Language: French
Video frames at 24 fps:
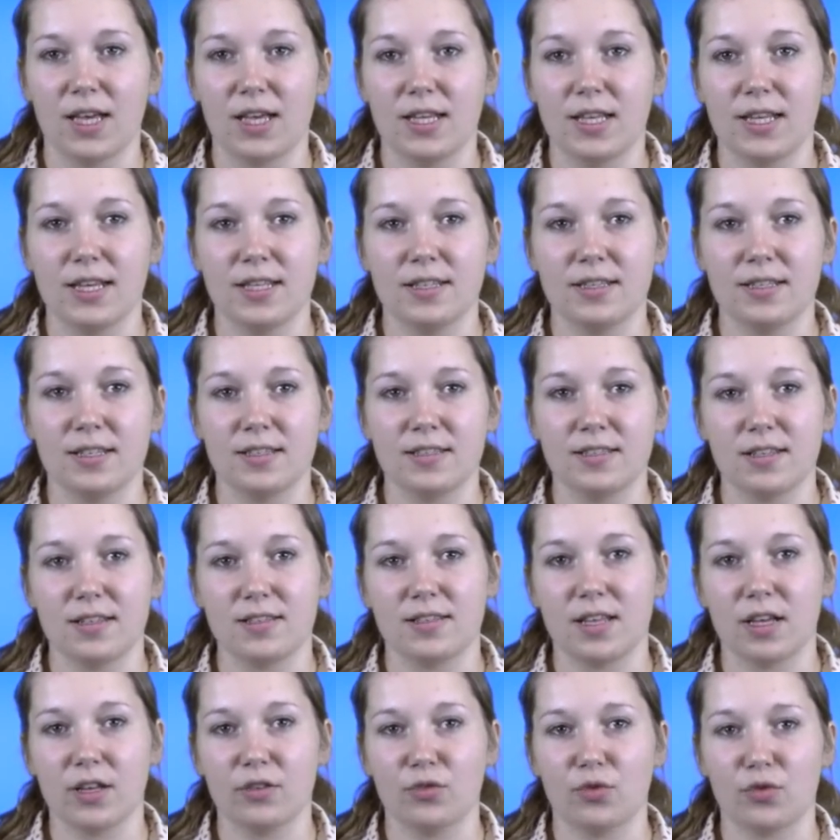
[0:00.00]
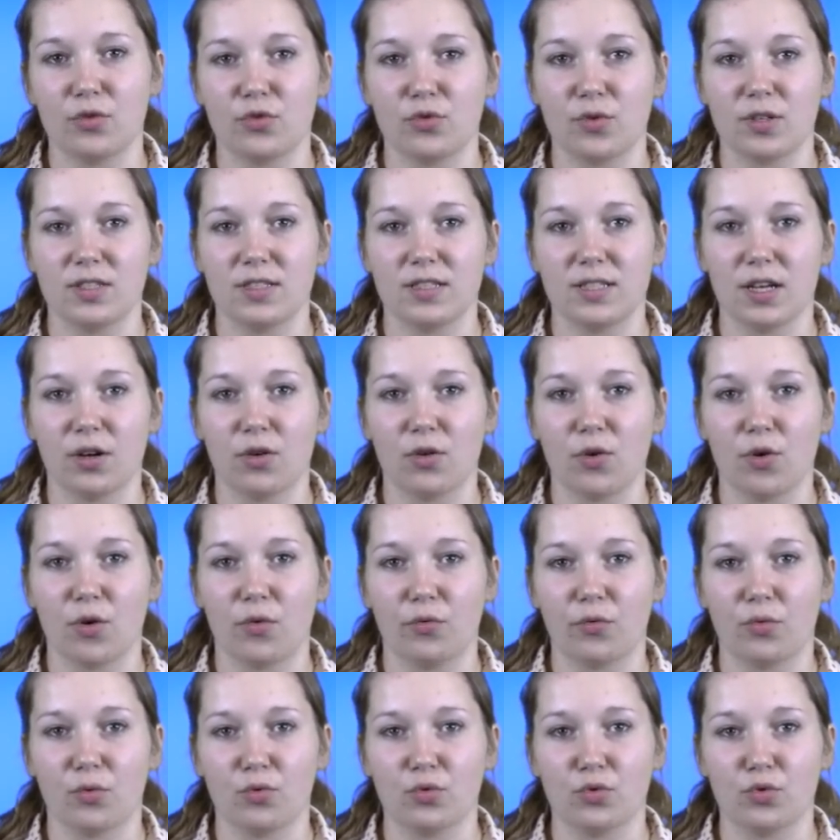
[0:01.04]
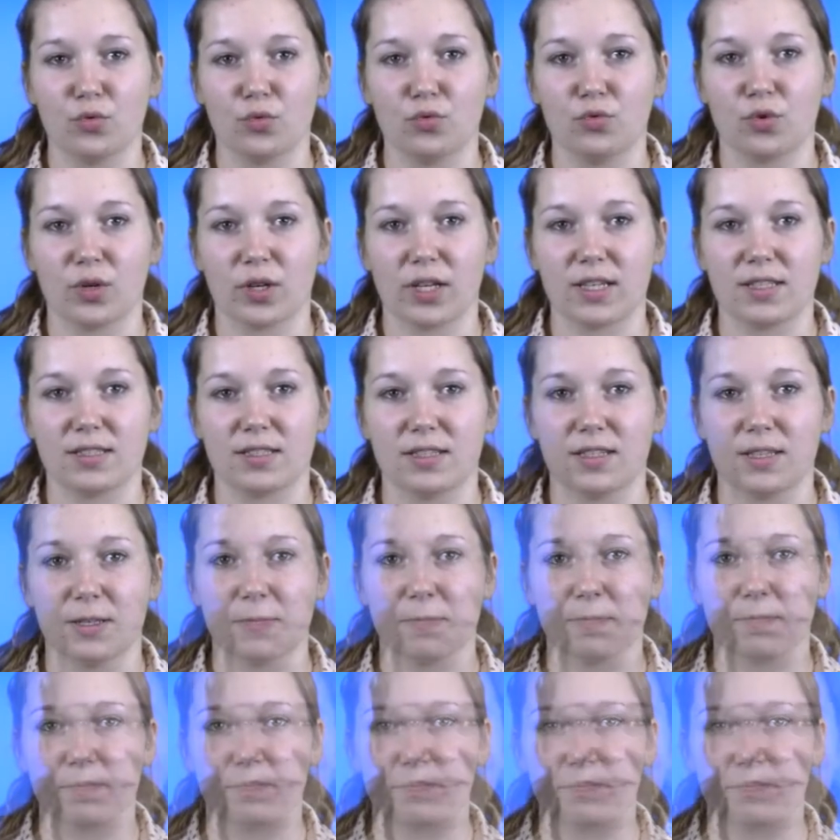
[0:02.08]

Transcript: Il est nécessaire de choisir en fonction du risque.